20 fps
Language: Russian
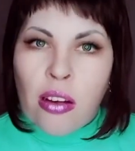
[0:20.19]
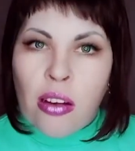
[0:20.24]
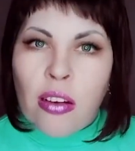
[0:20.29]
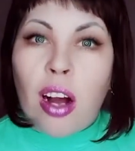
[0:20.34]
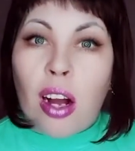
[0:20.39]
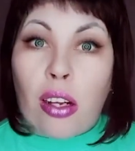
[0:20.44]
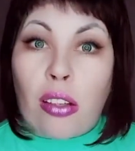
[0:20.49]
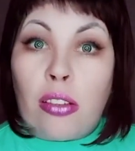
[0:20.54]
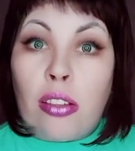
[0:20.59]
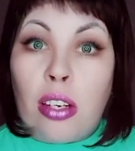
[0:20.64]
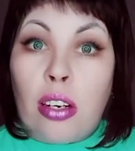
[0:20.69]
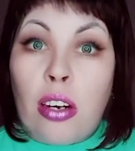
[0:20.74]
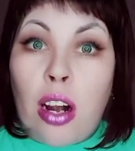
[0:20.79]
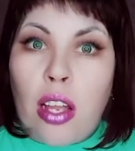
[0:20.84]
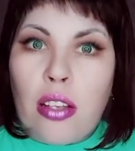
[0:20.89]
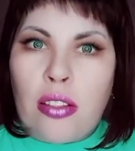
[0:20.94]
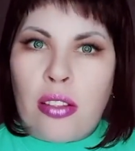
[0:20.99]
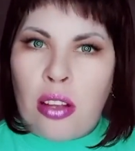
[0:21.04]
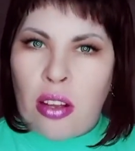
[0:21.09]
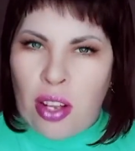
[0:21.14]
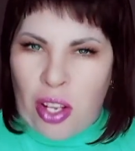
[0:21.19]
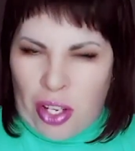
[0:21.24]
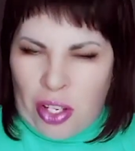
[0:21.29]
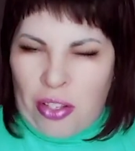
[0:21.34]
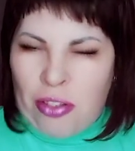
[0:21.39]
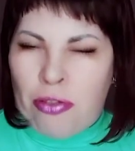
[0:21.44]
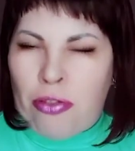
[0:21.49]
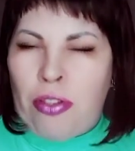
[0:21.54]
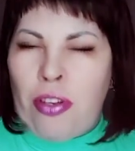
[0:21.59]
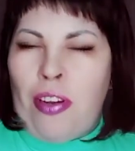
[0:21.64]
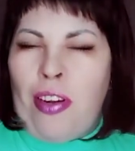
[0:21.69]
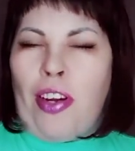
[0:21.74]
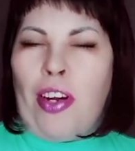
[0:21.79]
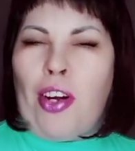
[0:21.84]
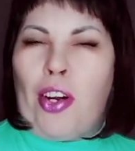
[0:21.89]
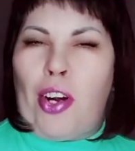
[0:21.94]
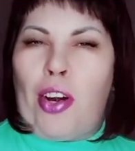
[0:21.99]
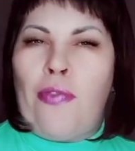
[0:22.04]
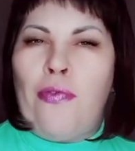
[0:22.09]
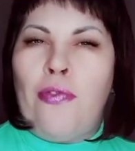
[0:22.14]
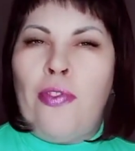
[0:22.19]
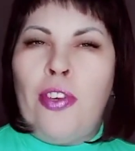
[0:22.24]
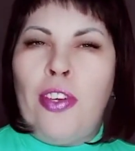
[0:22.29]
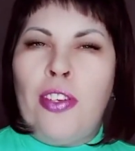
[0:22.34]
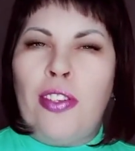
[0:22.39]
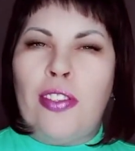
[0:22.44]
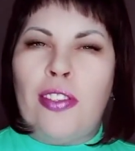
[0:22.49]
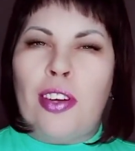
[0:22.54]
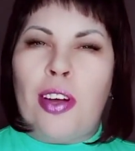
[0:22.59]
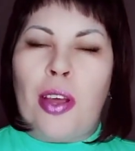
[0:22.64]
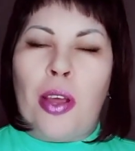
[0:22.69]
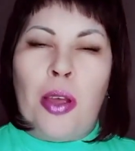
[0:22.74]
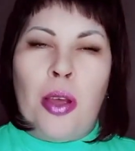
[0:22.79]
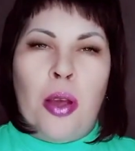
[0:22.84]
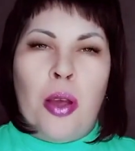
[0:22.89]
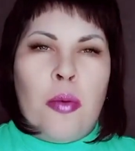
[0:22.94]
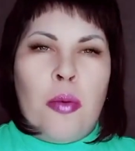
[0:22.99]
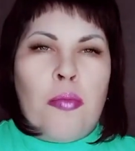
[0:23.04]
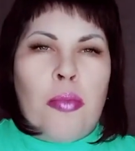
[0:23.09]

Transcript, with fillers: как-то раз с телеграфисткой,